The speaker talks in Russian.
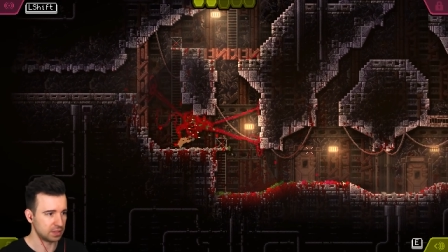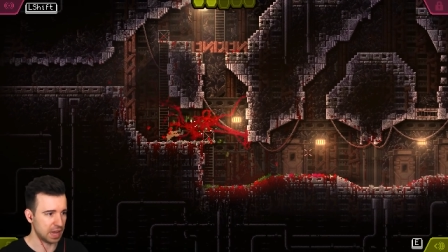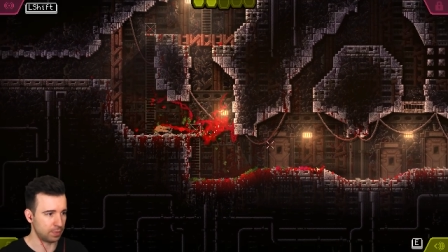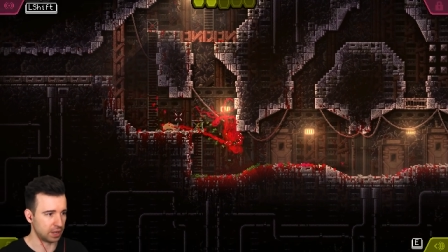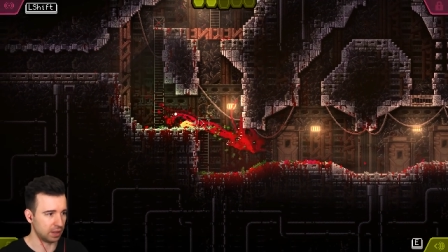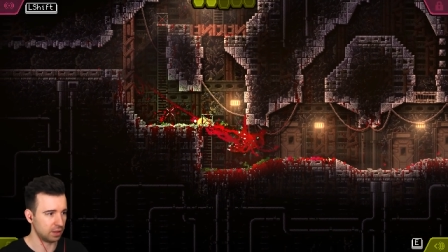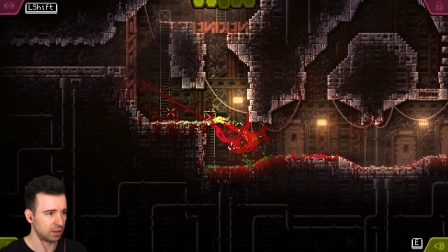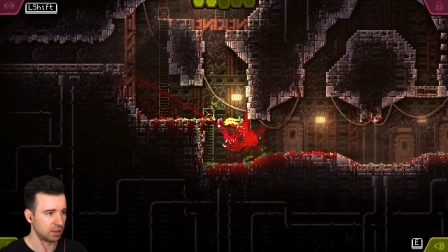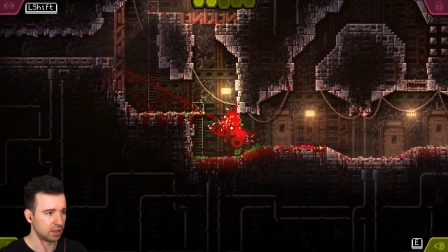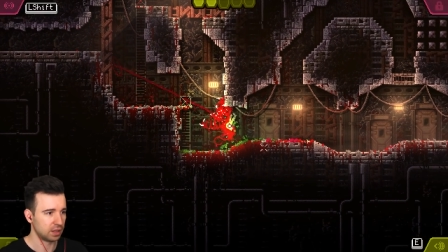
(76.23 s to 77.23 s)
Нямка.
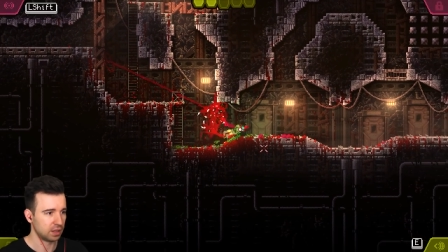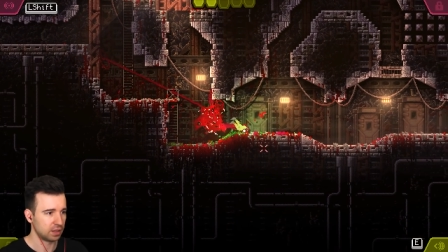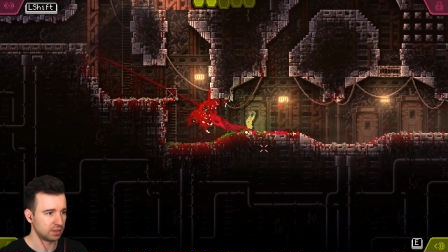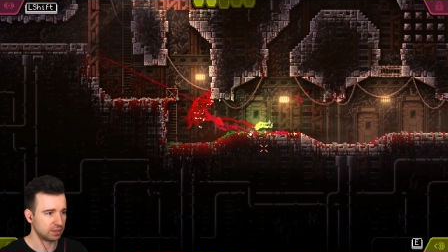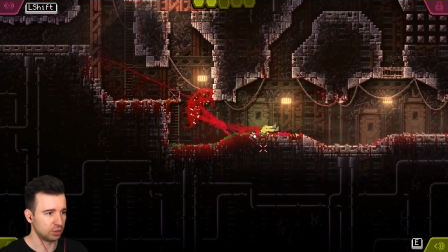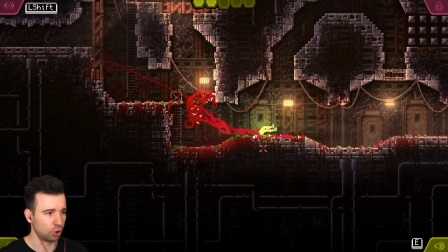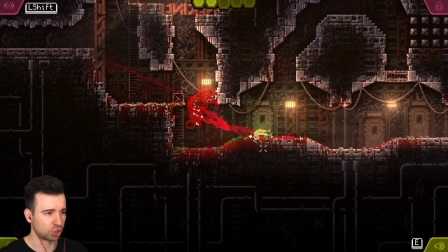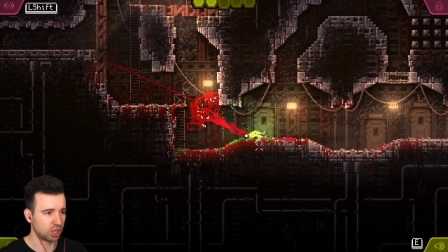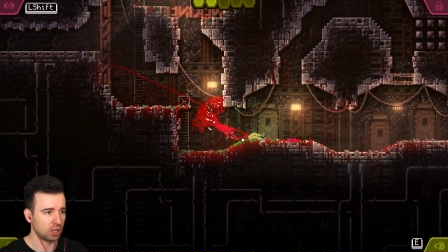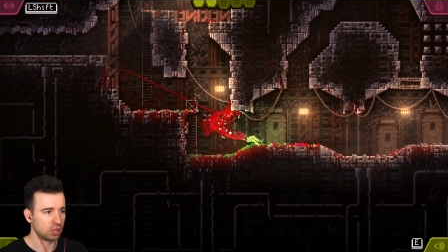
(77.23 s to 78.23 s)

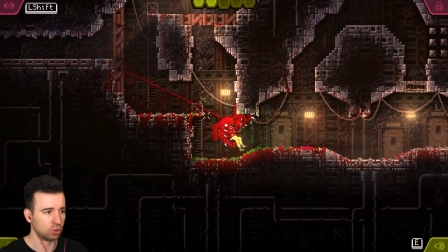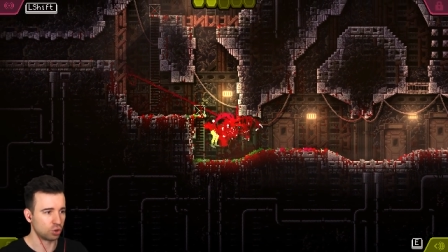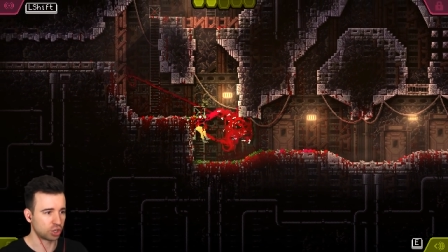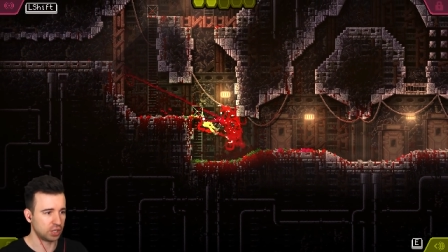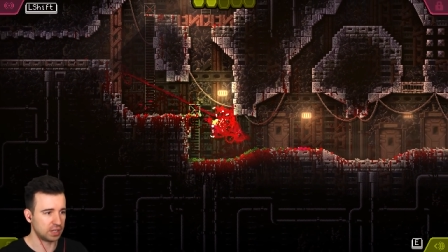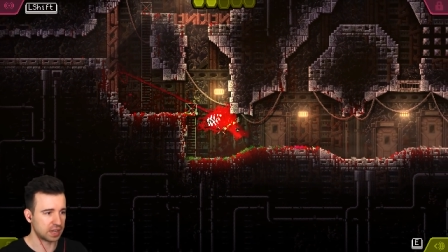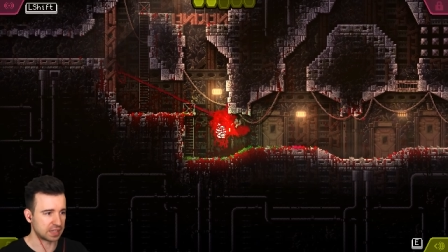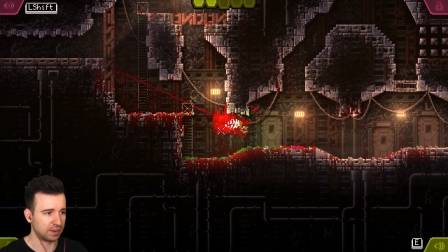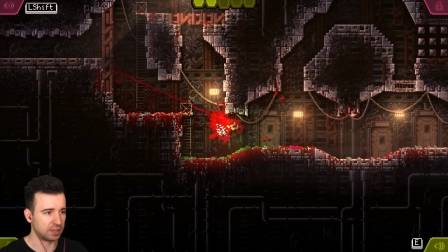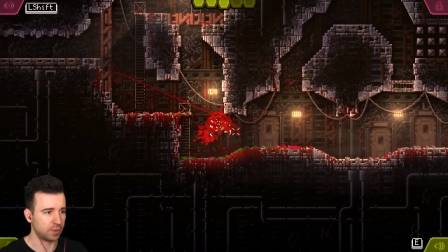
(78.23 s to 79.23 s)
Ножки. Ножки нельзя
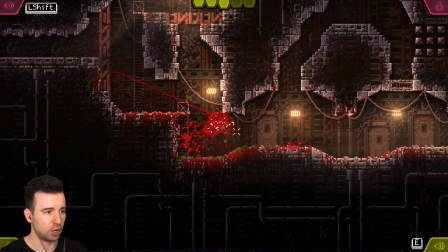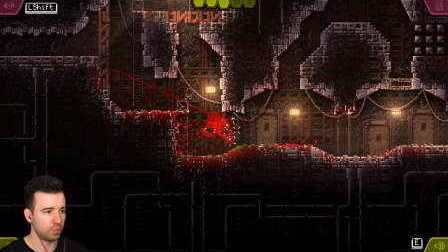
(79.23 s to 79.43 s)
оставлять. Мое